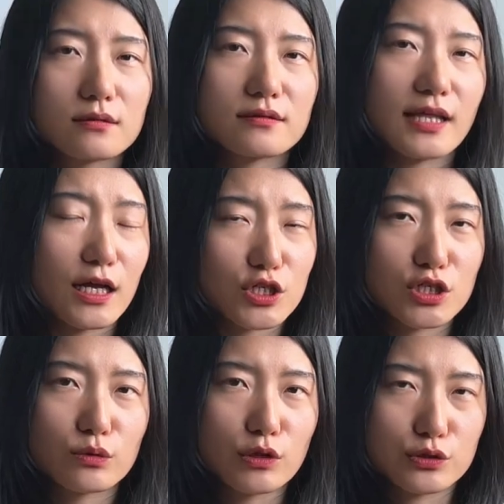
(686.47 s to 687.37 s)
但
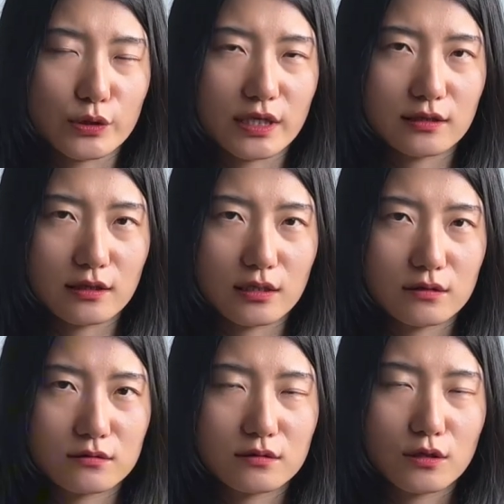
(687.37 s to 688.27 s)
是，我觉
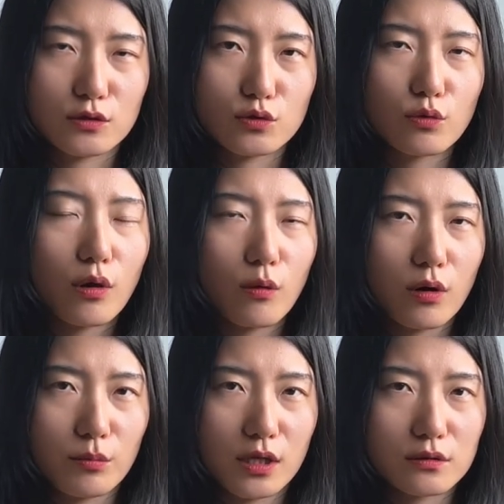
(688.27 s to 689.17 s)
得如果我
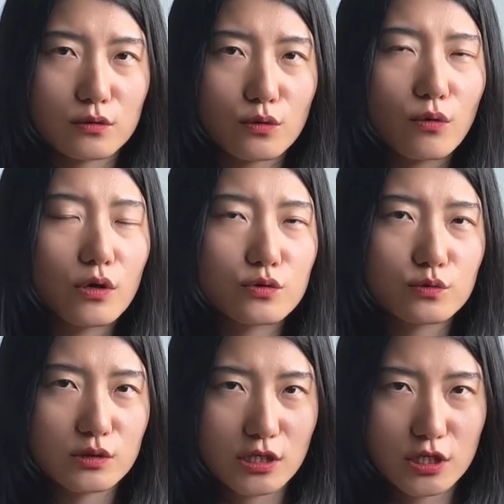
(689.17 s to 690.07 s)
们过度
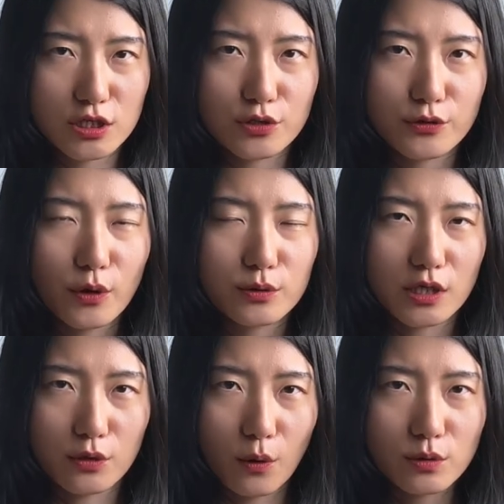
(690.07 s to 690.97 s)
的使用
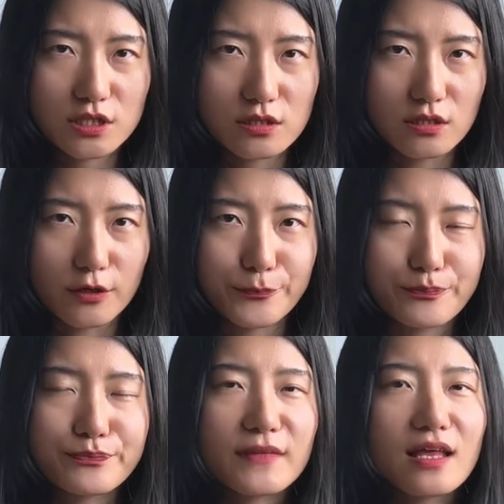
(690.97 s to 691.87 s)
人工智能，
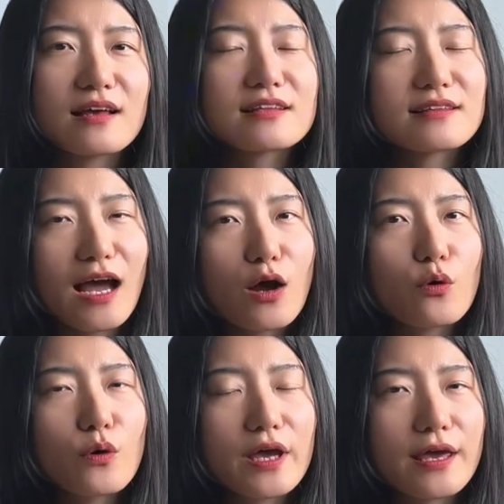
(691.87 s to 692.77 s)
它
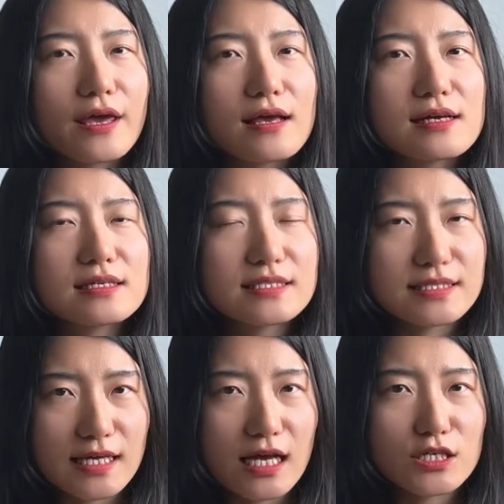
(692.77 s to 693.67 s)
会
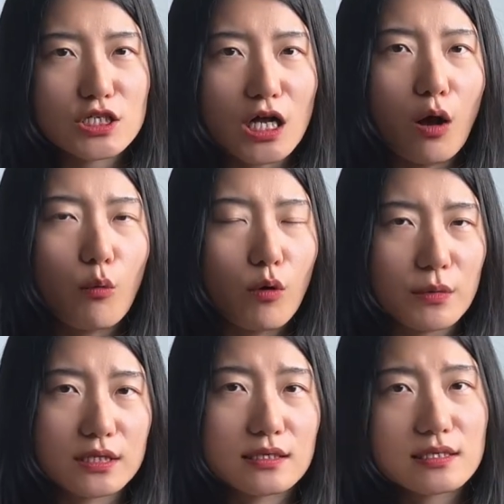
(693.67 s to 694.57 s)
减少我
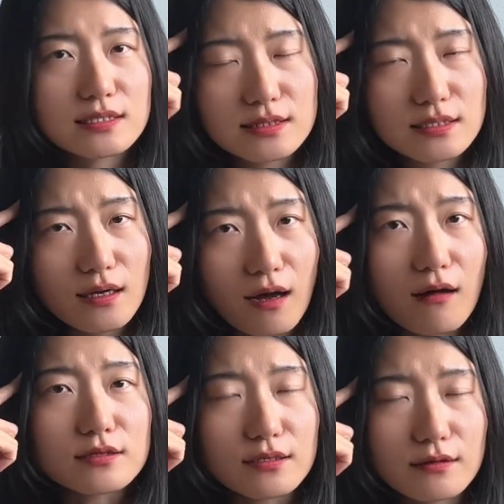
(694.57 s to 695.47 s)
们的思考
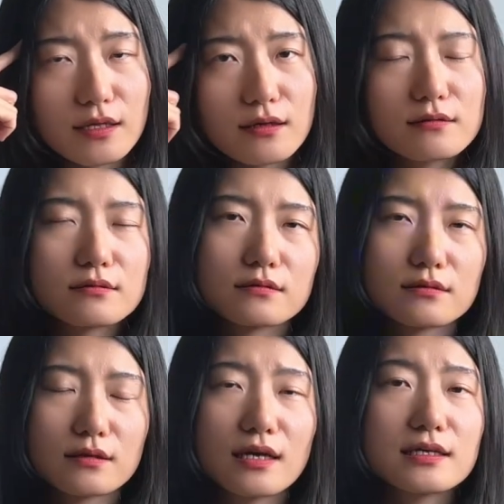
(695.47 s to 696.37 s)
能力，
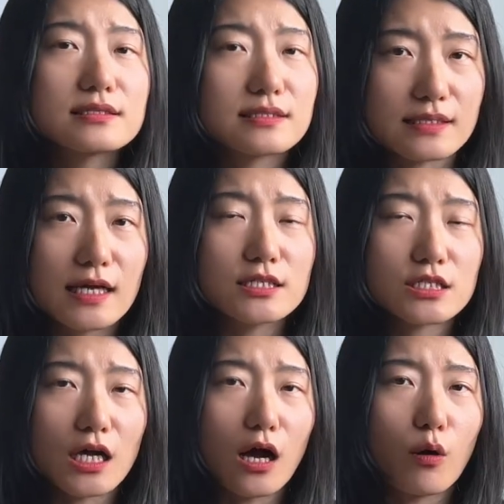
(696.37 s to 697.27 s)
减
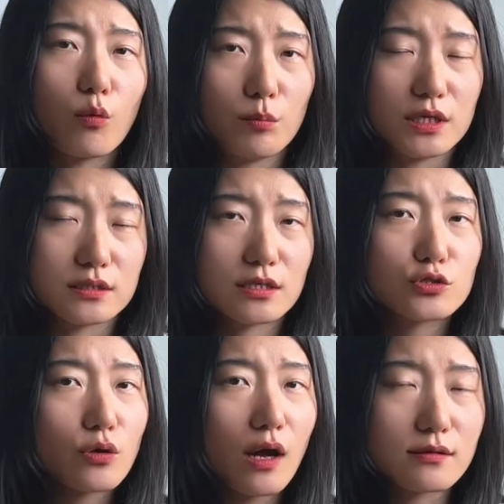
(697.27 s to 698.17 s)
少我们的
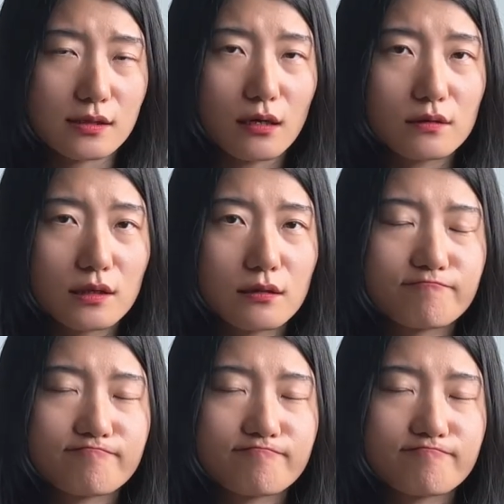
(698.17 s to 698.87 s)
创造力。